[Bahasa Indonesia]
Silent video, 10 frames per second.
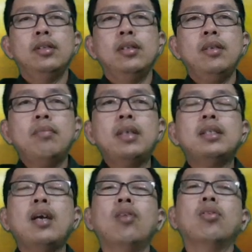
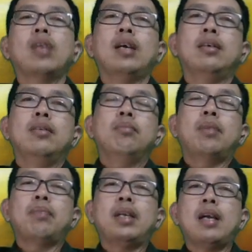Masa orang
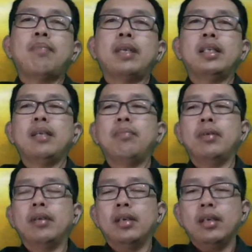berpendapat dia
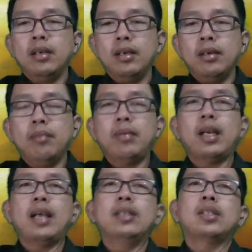
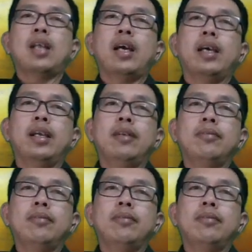bela Israel,